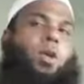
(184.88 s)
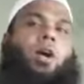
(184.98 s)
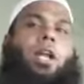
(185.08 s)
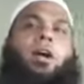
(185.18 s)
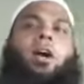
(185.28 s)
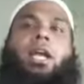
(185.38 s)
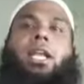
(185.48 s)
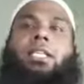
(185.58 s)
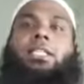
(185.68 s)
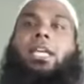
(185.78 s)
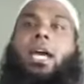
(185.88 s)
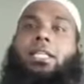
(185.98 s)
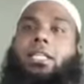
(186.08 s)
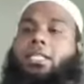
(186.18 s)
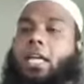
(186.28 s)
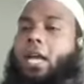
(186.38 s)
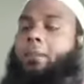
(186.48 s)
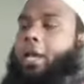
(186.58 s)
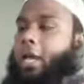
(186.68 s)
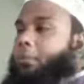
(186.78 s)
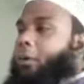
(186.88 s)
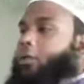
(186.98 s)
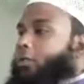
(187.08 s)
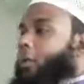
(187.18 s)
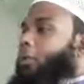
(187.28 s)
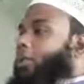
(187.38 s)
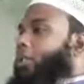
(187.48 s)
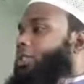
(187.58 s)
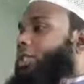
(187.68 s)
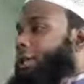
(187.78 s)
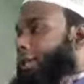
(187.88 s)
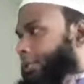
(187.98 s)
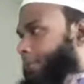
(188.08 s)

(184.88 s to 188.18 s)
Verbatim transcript: করা হয়নি জিহাদি সাহেব এই বক্তব্য দিচ্ছেন